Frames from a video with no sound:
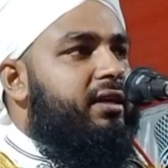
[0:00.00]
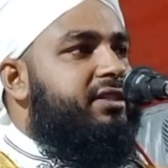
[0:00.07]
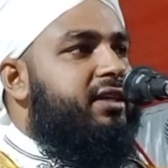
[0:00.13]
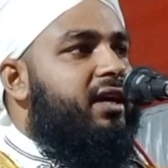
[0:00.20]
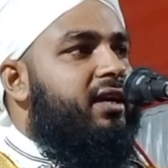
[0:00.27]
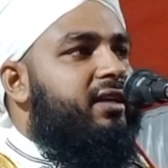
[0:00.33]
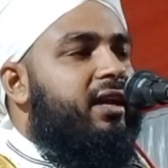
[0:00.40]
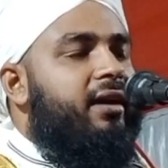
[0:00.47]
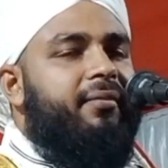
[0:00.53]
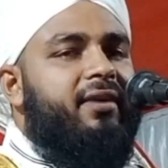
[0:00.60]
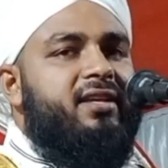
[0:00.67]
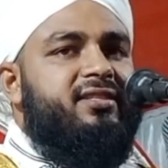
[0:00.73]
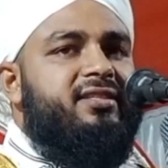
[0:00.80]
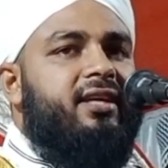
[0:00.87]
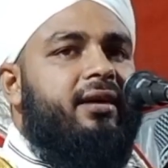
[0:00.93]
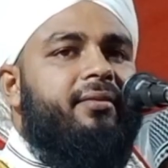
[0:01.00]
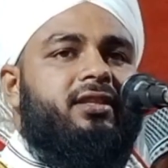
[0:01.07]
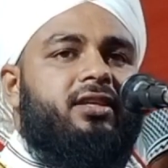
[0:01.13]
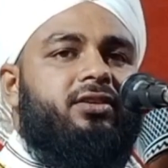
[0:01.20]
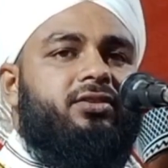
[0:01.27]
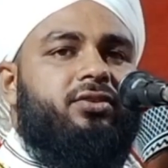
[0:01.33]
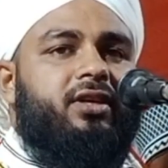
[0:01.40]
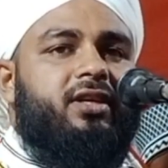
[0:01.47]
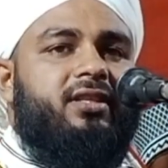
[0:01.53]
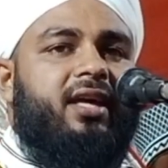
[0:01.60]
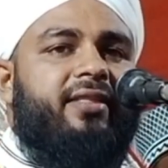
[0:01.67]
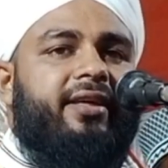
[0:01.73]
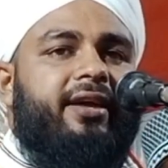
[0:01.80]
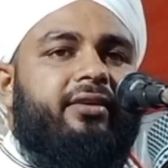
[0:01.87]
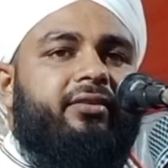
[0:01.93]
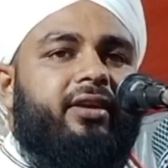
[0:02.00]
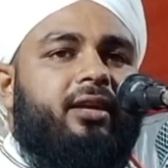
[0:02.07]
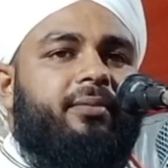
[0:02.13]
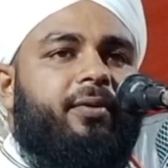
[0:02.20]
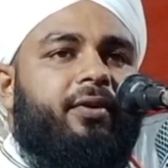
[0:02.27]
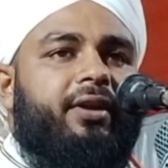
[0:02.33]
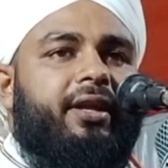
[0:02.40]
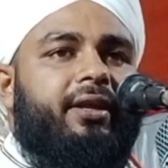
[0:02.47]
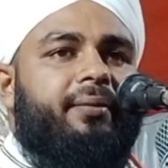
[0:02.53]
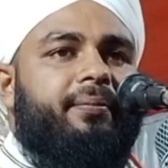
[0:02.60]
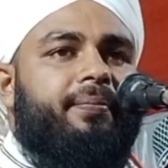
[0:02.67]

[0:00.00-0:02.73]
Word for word: ঈশার নামাজ জামাতের সহিত আদায় করার পরে